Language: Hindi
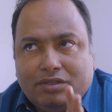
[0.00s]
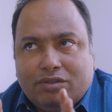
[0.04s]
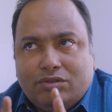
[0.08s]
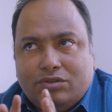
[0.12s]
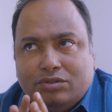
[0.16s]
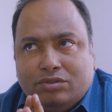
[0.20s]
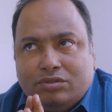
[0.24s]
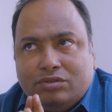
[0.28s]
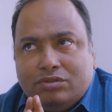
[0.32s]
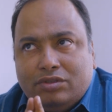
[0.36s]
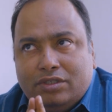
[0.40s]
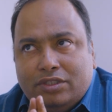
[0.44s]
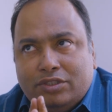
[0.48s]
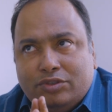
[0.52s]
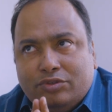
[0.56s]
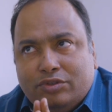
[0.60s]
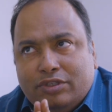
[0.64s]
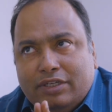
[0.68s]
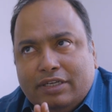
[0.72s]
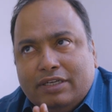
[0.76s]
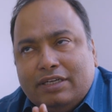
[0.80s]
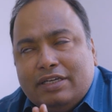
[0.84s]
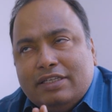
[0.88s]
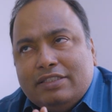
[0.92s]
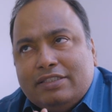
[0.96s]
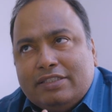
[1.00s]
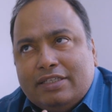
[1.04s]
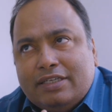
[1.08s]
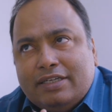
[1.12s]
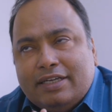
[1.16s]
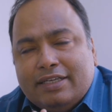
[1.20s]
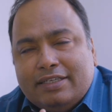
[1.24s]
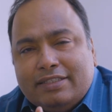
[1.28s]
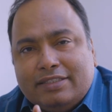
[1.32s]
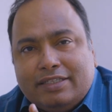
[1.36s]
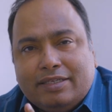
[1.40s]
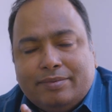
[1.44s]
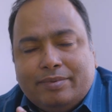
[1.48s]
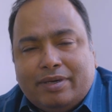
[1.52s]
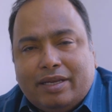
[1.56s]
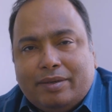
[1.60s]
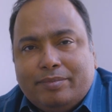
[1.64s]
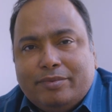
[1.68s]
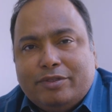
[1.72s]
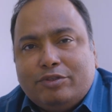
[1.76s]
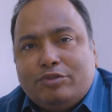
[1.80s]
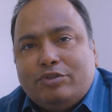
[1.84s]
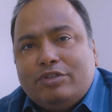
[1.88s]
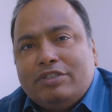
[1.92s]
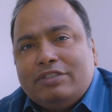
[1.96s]
तो यूरिन कल्चर टेस्ट के बारे
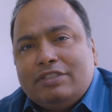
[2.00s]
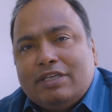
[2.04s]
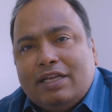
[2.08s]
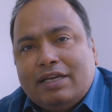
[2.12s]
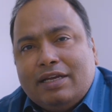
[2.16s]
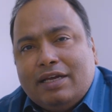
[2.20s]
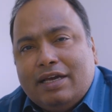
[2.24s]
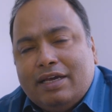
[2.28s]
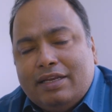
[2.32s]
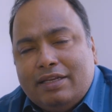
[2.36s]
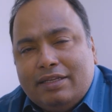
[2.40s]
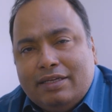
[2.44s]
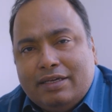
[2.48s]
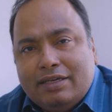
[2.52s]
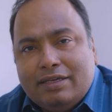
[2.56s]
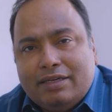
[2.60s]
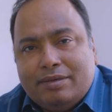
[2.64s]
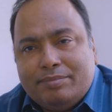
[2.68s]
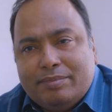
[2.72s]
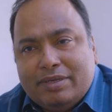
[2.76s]
में थोड़ी जानकारी अगर